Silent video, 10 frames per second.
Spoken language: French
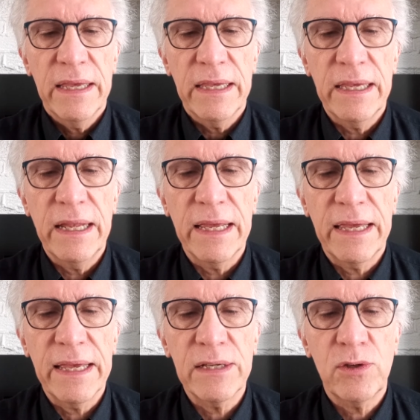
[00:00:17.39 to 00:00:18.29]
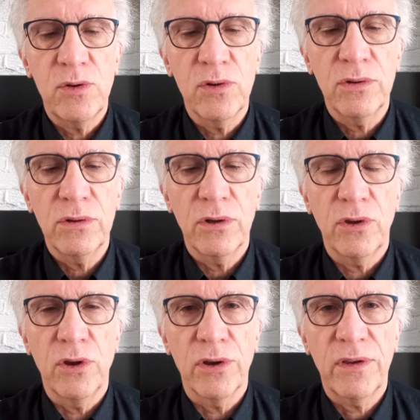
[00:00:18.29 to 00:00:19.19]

il est question d'un